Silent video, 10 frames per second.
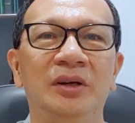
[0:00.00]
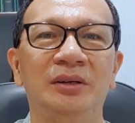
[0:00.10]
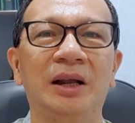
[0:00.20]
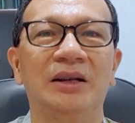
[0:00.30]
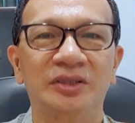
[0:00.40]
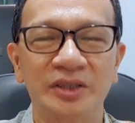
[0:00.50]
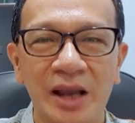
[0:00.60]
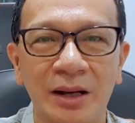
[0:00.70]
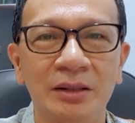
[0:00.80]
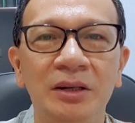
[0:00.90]
那这
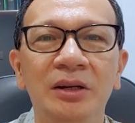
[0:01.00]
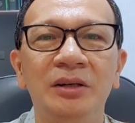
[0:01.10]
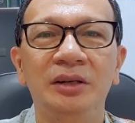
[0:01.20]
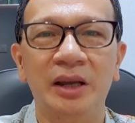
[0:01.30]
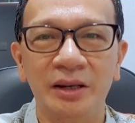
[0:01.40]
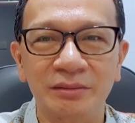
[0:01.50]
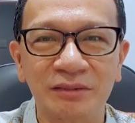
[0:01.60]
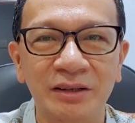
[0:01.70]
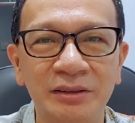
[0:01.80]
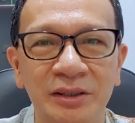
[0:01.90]
样可以
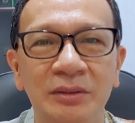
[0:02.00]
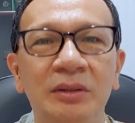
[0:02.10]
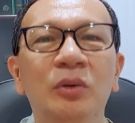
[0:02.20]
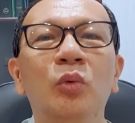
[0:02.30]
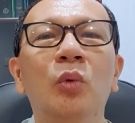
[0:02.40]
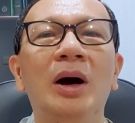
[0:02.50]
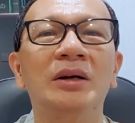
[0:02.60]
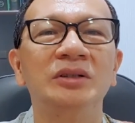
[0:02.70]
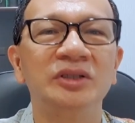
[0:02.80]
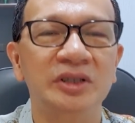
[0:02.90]
让人
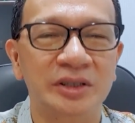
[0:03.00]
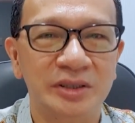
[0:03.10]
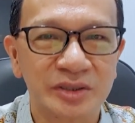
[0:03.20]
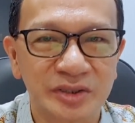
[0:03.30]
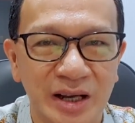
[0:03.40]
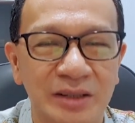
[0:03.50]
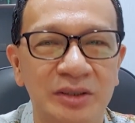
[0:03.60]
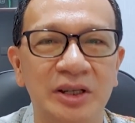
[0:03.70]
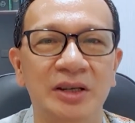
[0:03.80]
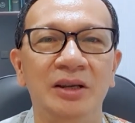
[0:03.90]
忘记上
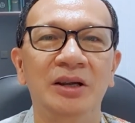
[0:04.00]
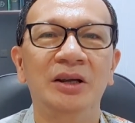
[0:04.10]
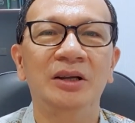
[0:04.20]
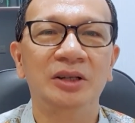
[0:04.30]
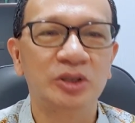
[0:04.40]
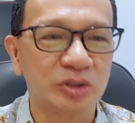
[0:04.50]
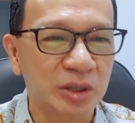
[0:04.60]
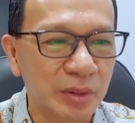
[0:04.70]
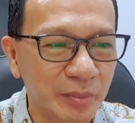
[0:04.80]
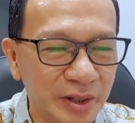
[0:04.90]
帝，弟兄姐
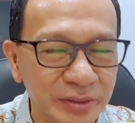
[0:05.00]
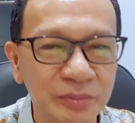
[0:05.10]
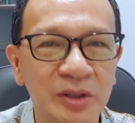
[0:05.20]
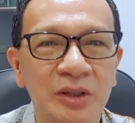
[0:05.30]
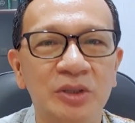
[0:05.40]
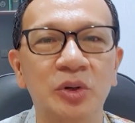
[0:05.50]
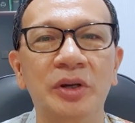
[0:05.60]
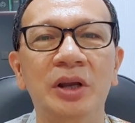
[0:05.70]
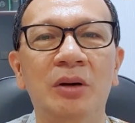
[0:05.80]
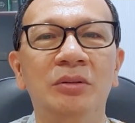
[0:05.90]
妹们，所
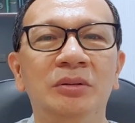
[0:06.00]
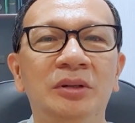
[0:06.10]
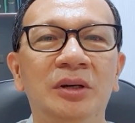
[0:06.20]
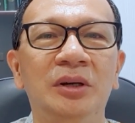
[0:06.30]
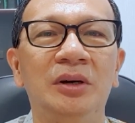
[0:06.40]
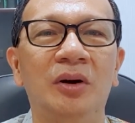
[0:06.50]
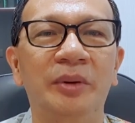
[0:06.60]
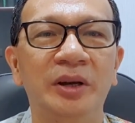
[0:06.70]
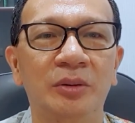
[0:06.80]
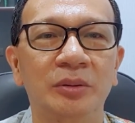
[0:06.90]
以要我
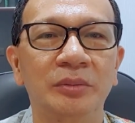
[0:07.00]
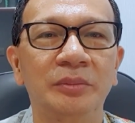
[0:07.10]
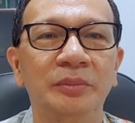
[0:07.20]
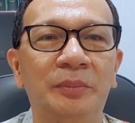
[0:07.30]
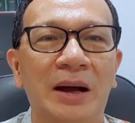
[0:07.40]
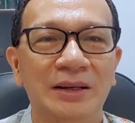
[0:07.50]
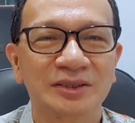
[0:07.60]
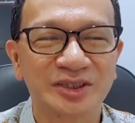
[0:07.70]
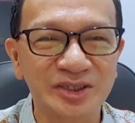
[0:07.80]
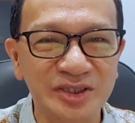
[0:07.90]
们要把
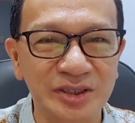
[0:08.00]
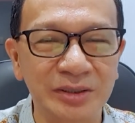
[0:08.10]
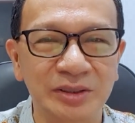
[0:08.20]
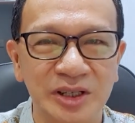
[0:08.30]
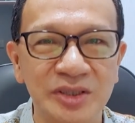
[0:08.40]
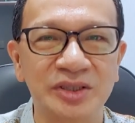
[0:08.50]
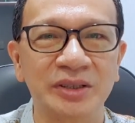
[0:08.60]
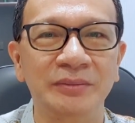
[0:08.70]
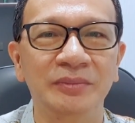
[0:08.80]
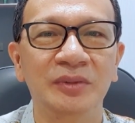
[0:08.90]
自己提
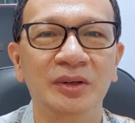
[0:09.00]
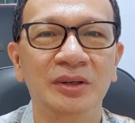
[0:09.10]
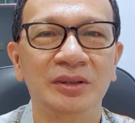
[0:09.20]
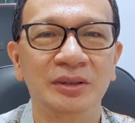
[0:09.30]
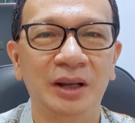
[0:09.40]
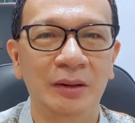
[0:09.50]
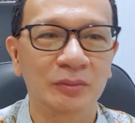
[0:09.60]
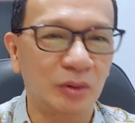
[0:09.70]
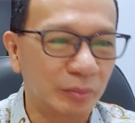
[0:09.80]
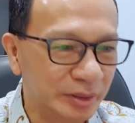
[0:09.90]
醒呀，
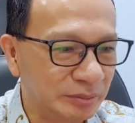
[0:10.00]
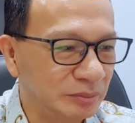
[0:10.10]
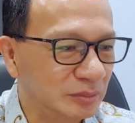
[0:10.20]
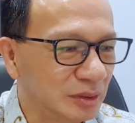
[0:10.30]
我们